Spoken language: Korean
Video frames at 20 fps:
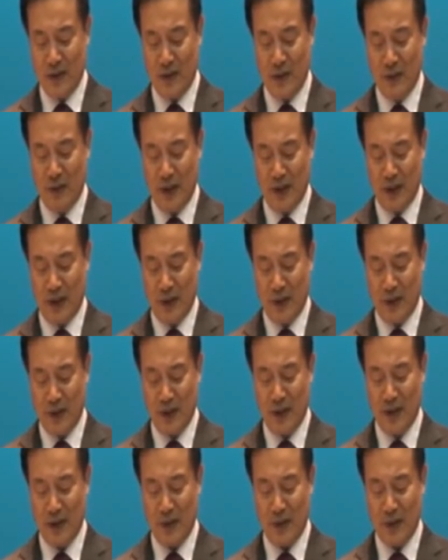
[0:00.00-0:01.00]
예수님이 이 땅에 오셔서
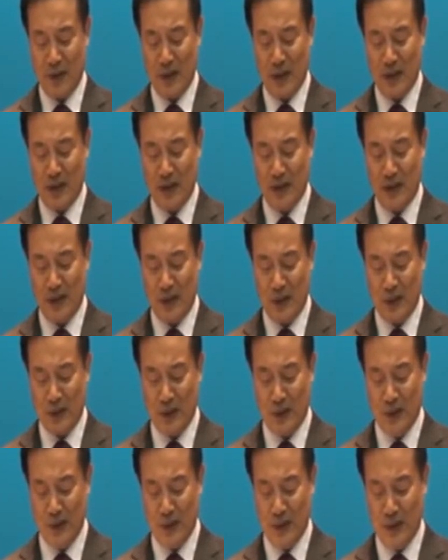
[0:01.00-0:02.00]
우리를 성령하신
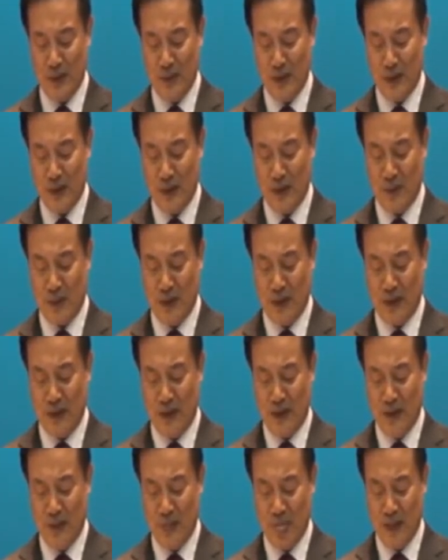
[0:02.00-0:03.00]
이유도 12절에
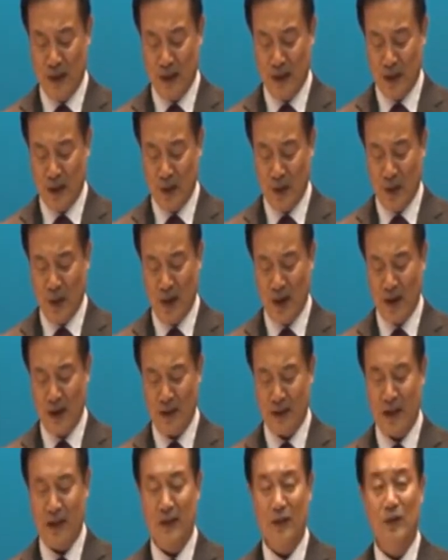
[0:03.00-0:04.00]
보니까
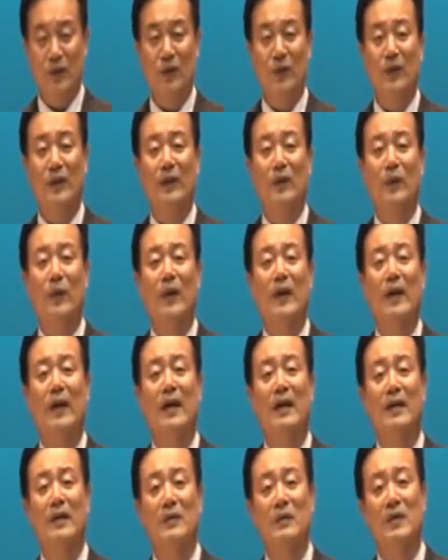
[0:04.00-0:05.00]
영광의 찬송이 되게
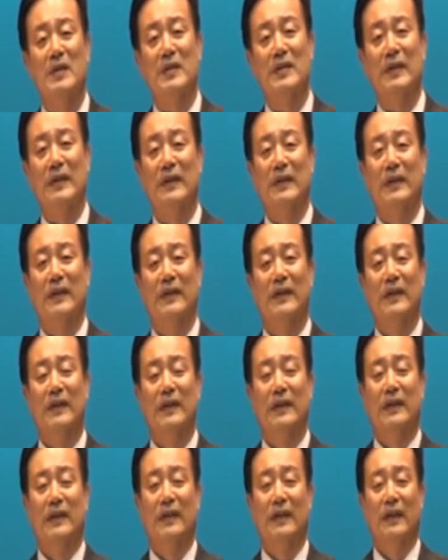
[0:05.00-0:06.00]
하기 위해서
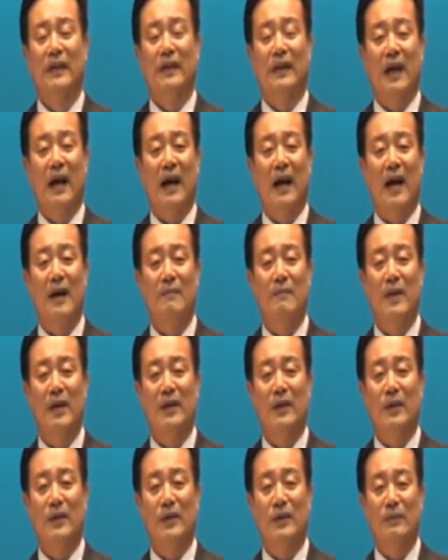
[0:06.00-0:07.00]
다
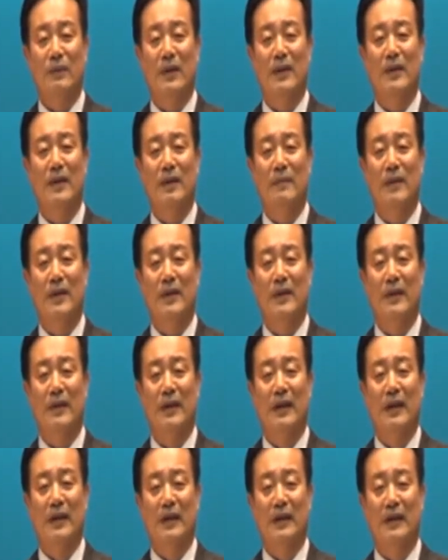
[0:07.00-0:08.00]
한마디로 쉽게 얘기하면
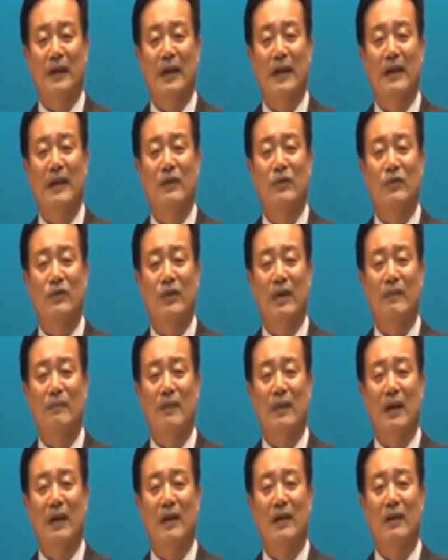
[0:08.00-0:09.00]

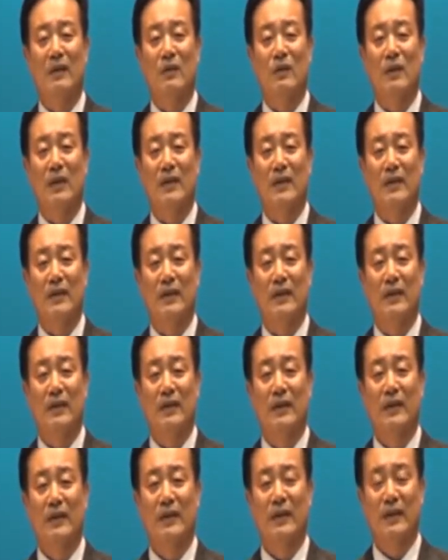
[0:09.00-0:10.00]
예수닮게 하기
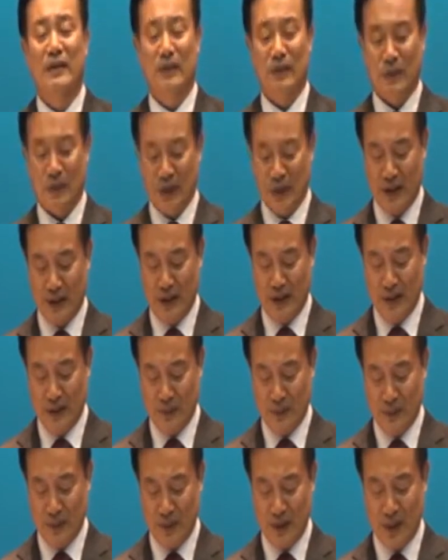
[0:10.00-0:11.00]
위해서
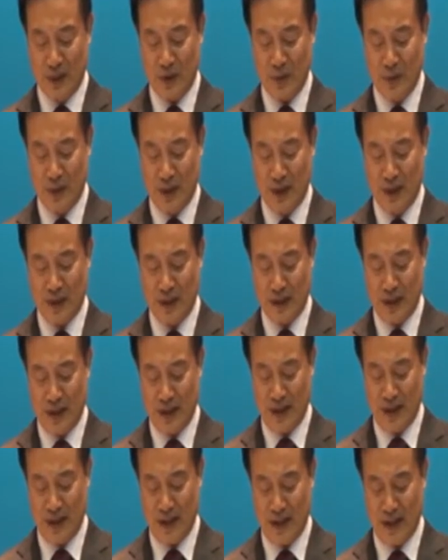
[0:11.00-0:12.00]
우리를 예수 믿게
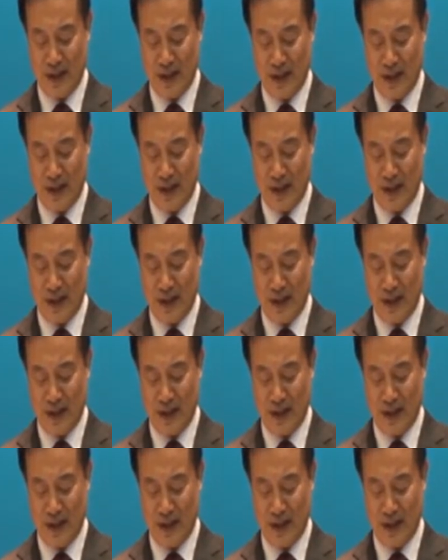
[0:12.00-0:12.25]
하셨다.